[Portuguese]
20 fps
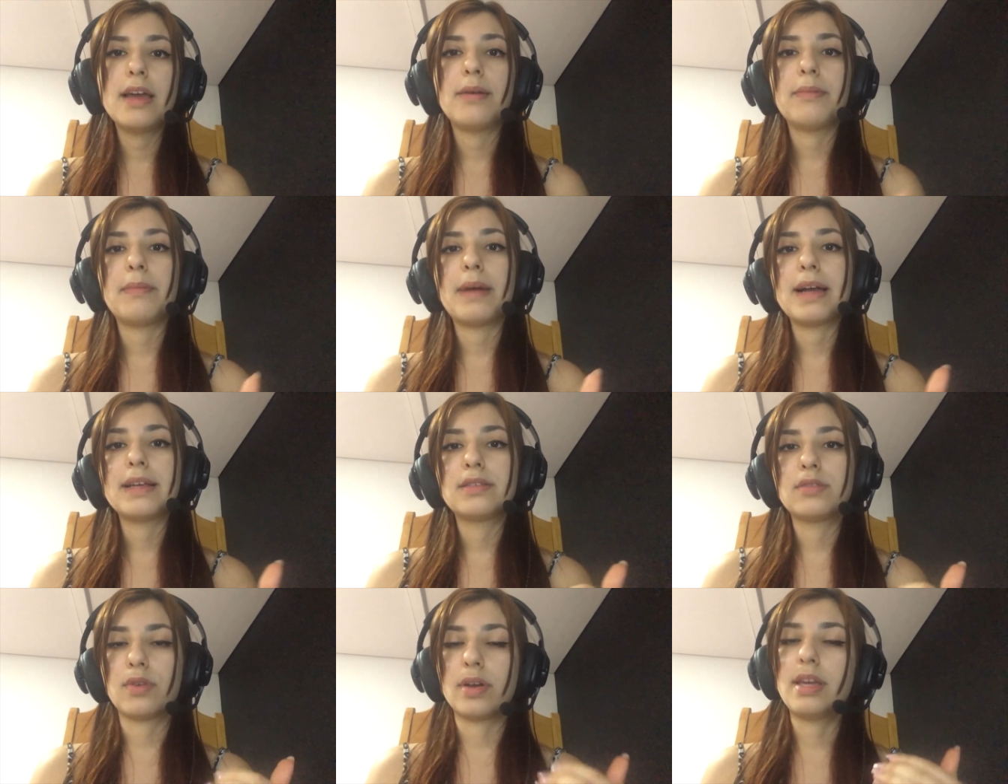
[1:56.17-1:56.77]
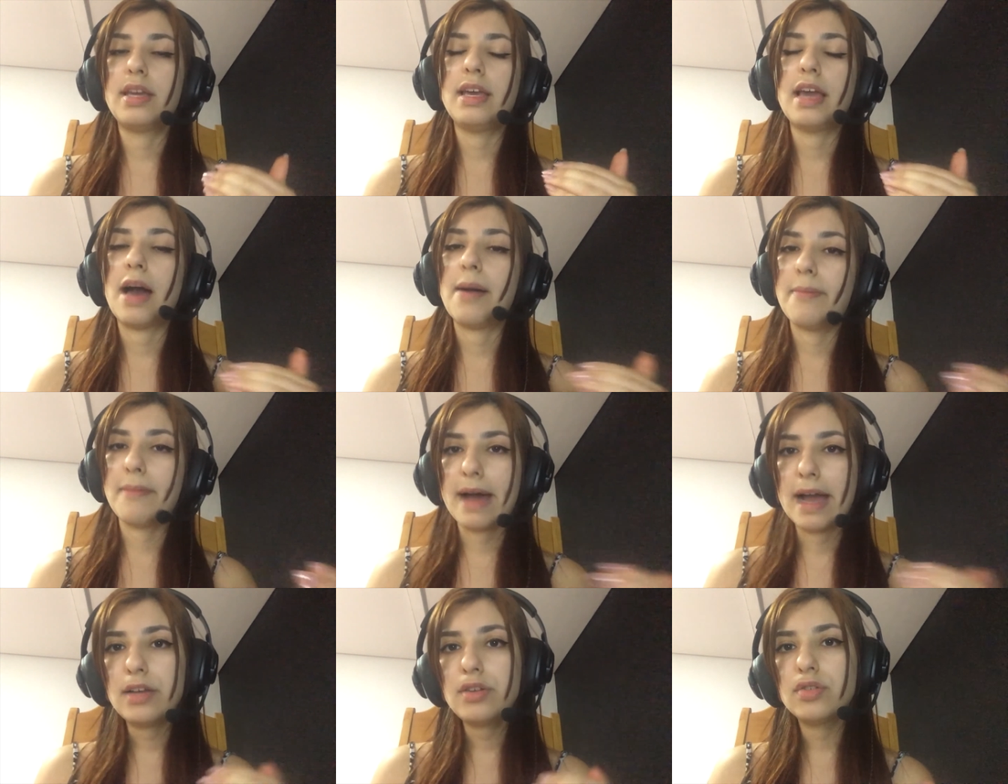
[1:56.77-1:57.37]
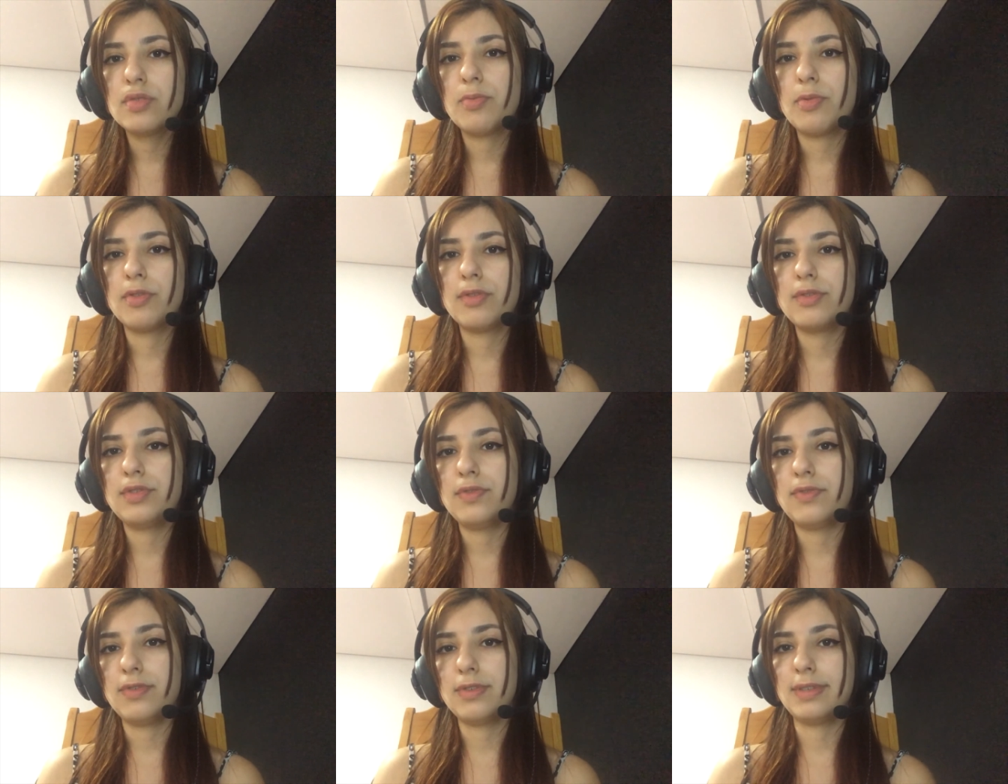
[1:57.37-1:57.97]
mas só que abaixo do
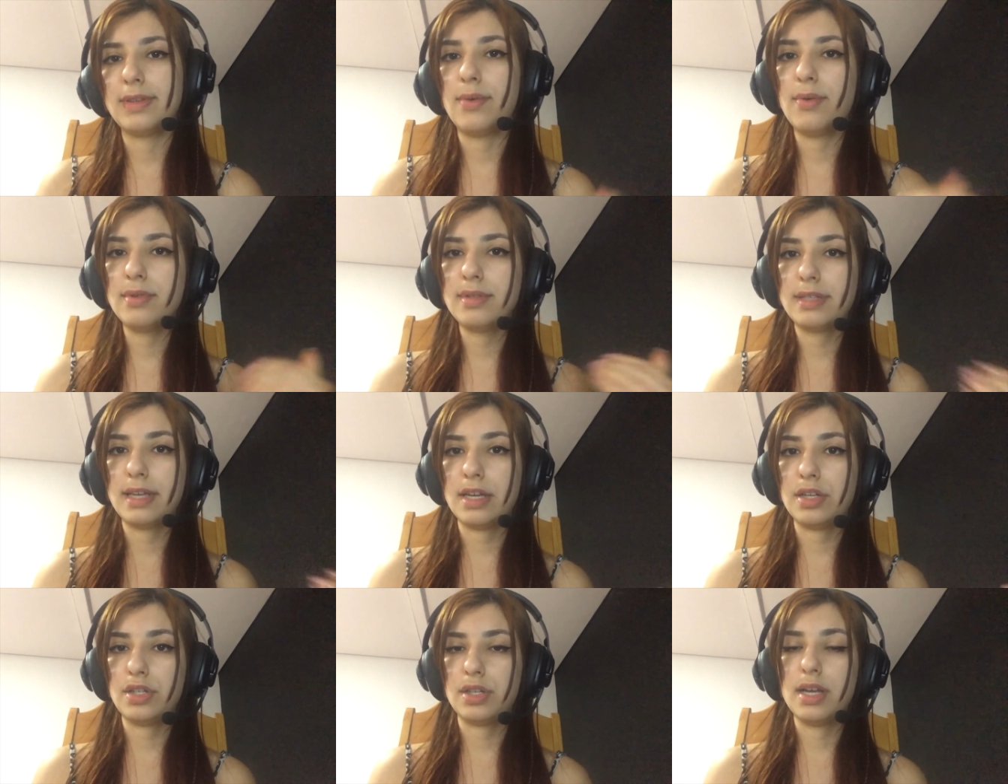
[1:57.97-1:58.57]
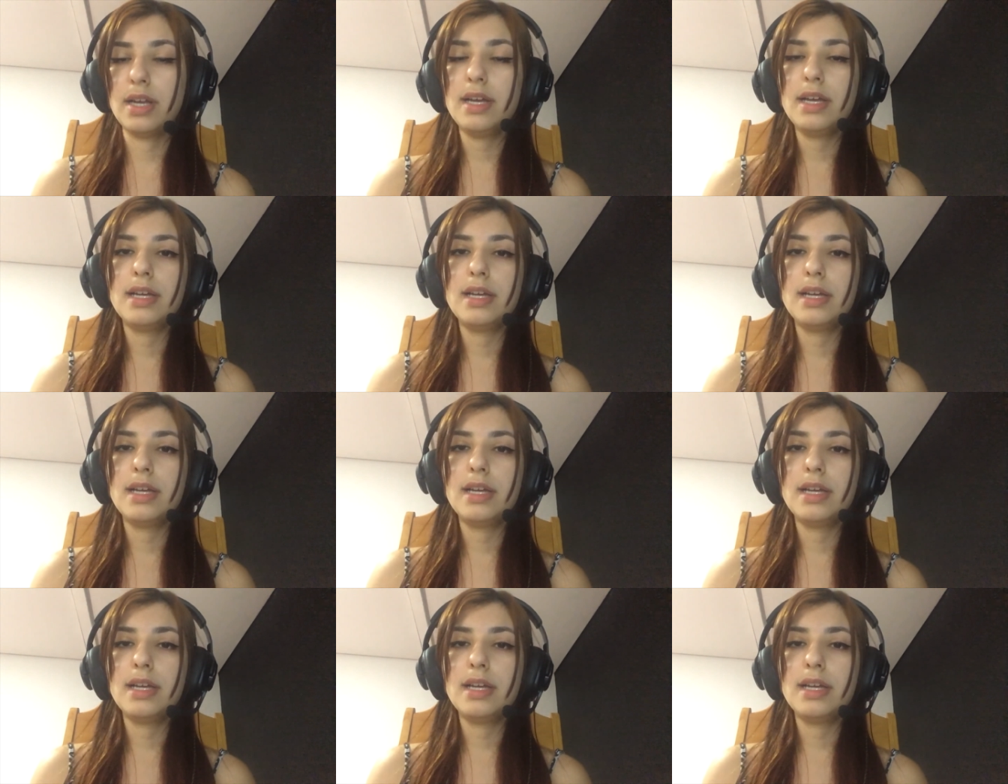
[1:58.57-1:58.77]
ponto de fusão, ou seja,